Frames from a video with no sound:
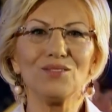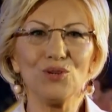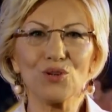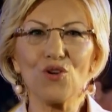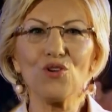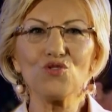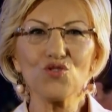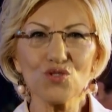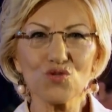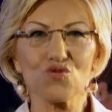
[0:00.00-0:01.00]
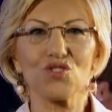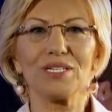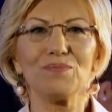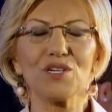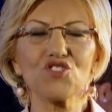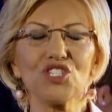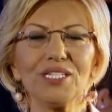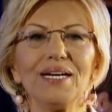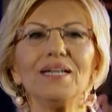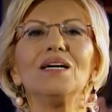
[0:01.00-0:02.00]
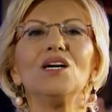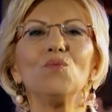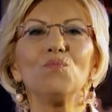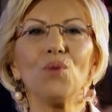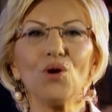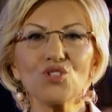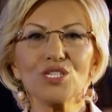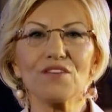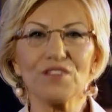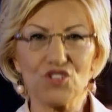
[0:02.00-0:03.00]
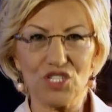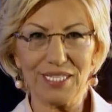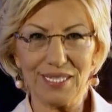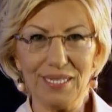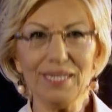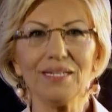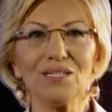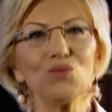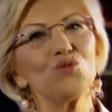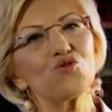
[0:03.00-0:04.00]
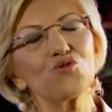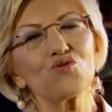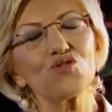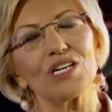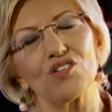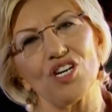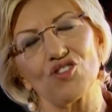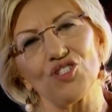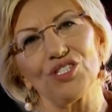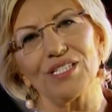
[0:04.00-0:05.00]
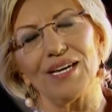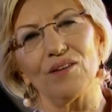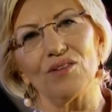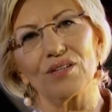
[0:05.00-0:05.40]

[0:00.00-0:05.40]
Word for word: dönük öncül suçların başında post tefecilik ile uyuşturucu kaçakçılığı geliyor.